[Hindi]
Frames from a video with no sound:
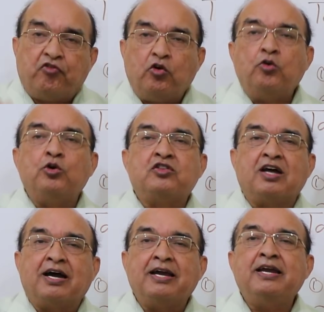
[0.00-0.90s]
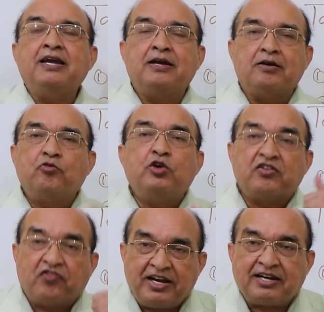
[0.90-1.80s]
वो होता है वो
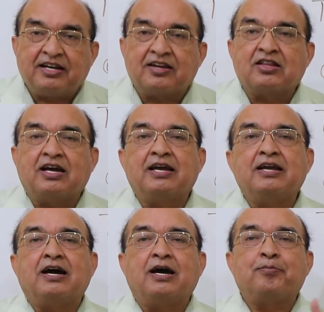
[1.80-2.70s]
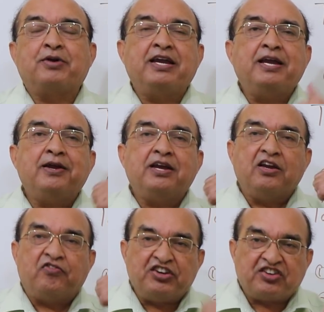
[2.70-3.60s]
रिफ्लेक्ट करता है आपके
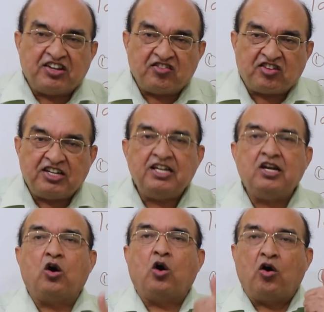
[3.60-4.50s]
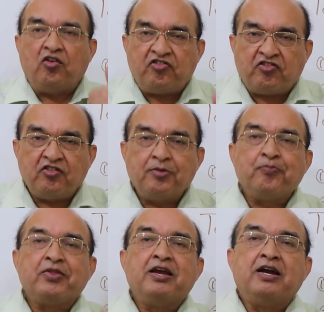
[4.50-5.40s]
एफिशिएंसी ऑफ
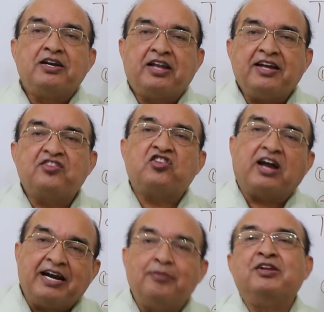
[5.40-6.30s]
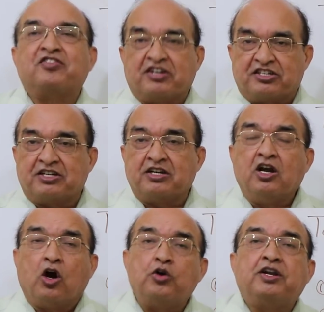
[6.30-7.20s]
टैक्स एडमिनिस्ट्रेशन
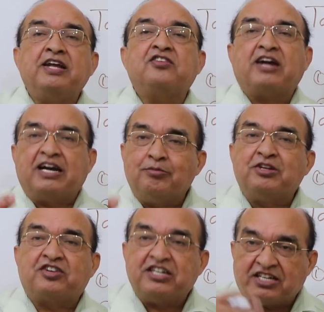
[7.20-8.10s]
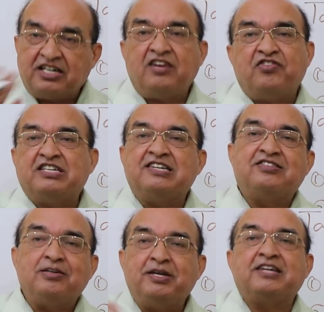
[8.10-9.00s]
और टैक्स एडमिनिस्ट्रेशन की
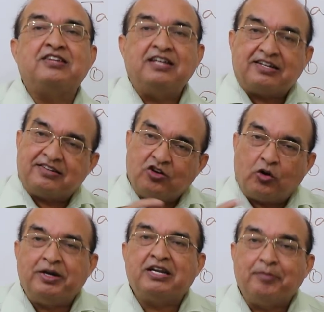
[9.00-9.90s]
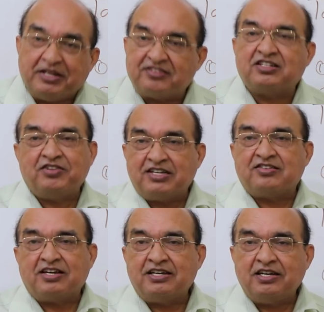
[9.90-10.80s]
एफिशिएंसी भी किसी ना किसी गवर्नमेंट के मेजर्स की वजह
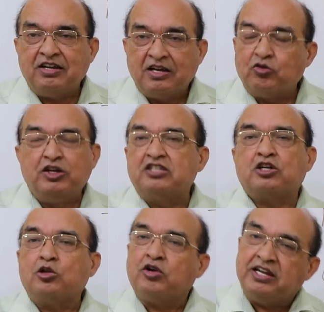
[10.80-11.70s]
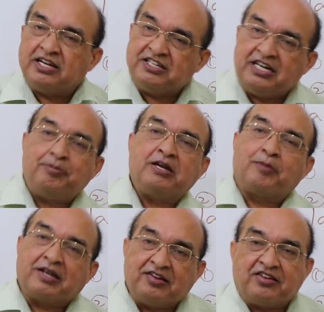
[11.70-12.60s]
से आएगी वो नेचुरल तो है नहीं कि जीडीपी के
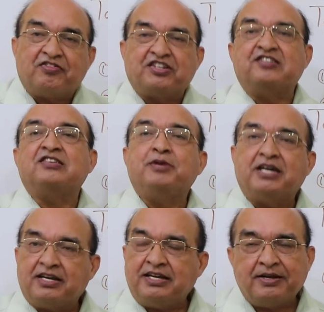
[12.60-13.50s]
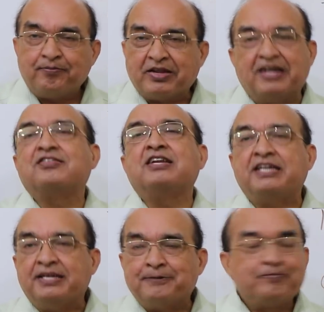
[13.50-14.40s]
बढ़ने से एफिशिएंसी भी आ रही है ऐसा
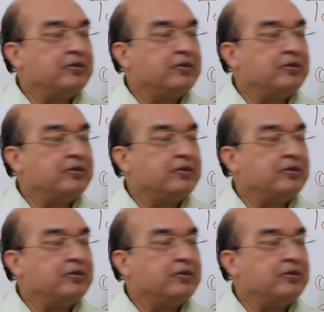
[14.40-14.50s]
नहीं है